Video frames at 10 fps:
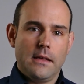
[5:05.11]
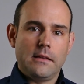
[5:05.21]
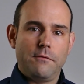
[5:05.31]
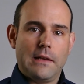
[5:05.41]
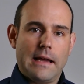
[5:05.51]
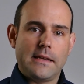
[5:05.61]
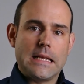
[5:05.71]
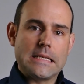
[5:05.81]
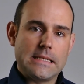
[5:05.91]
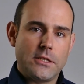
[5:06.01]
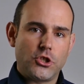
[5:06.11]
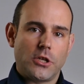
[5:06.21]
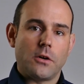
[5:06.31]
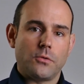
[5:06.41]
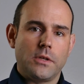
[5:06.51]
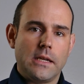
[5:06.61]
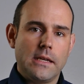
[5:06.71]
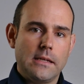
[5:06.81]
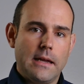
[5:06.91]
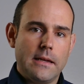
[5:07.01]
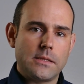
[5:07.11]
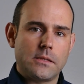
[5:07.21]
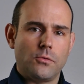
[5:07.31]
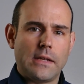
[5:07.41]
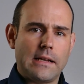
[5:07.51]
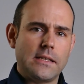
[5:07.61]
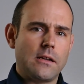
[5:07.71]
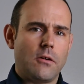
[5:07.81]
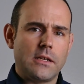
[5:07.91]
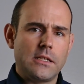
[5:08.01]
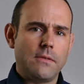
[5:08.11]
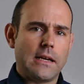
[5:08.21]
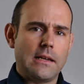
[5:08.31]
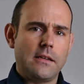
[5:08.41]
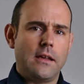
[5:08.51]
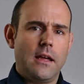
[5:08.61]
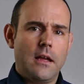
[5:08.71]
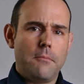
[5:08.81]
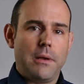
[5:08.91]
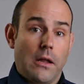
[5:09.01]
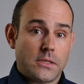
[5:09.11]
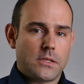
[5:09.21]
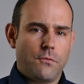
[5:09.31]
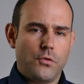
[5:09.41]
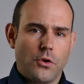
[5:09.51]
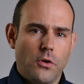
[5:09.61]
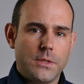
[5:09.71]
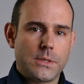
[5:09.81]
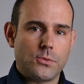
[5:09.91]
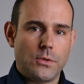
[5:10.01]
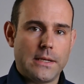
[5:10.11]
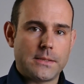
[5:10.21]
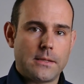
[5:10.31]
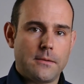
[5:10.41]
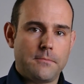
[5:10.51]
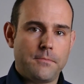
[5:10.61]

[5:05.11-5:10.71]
die vielleicht sehr starr und rigide ist und eigentlich gar nicht wirklich Platz für Neues zulässt?